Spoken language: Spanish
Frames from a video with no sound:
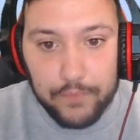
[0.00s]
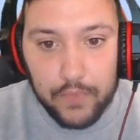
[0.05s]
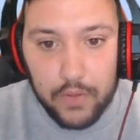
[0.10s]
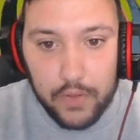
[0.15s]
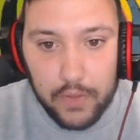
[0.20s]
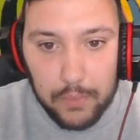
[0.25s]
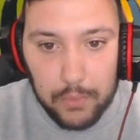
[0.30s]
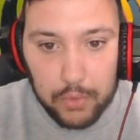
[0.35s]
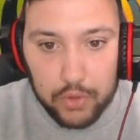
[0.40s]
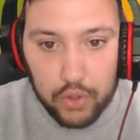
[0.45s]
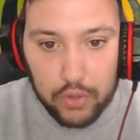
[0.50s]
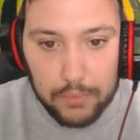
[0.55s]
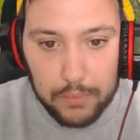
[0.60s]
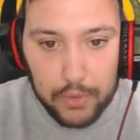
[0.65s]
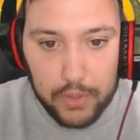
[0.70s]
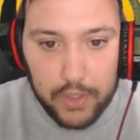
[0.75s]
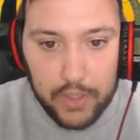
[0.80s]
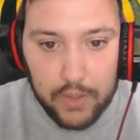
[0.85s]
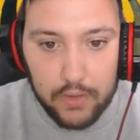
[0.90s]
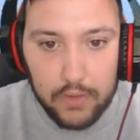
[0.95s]
¿Rebotón?
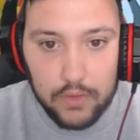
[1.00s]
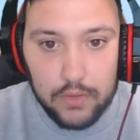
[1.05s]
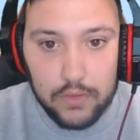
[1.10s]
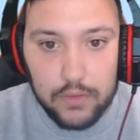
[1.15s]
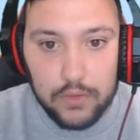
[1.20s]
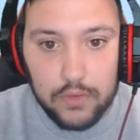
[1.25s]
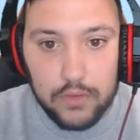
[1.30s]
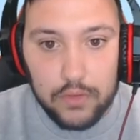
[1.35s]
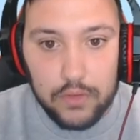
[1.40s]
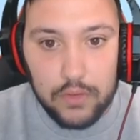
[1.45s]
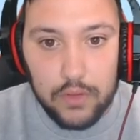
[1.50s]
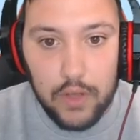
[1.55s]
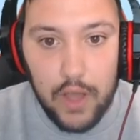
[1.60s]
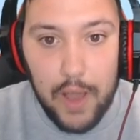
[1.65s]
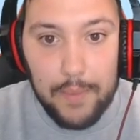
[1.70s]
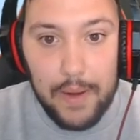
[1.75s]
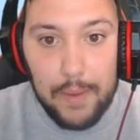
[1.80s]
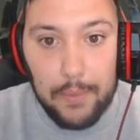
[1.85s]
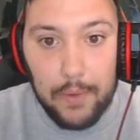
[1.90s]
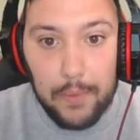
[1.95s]
¿Por qué? Ah,
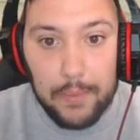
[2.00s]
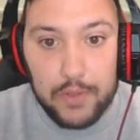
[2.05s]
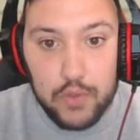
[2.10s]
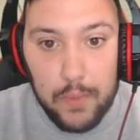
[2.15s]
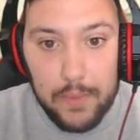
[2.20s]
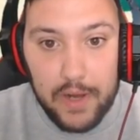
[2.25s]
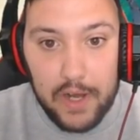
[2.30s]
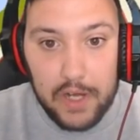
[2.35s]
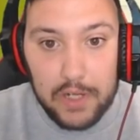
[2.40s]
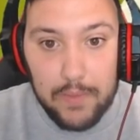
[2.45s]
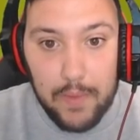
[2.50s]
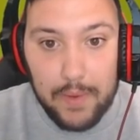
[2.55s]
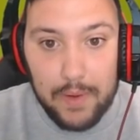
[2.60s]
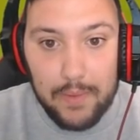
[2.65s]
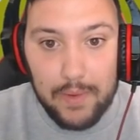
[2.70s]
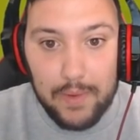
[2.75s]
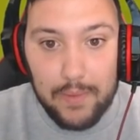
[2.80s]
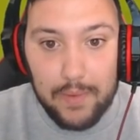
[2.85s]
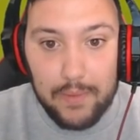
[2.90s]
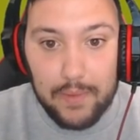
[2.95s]
vale, porque me sube para arriba, vale,
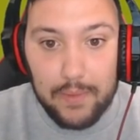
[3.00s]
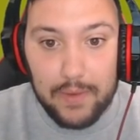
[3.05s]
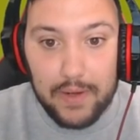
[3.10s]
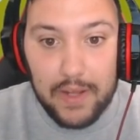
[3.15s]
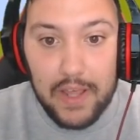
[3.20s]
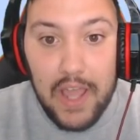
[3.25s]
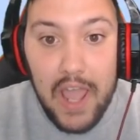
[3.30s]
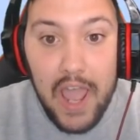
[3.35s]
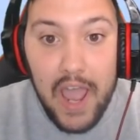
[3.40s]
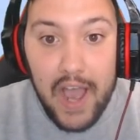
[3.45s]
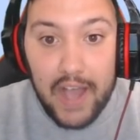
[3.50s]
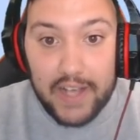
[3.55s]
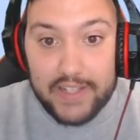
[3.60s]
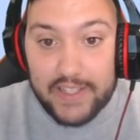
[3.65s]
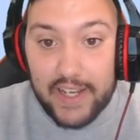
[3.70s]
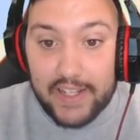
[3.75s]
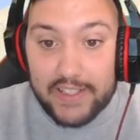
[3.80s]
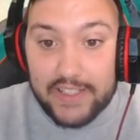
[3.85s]
vale, vale, vale Así que hay que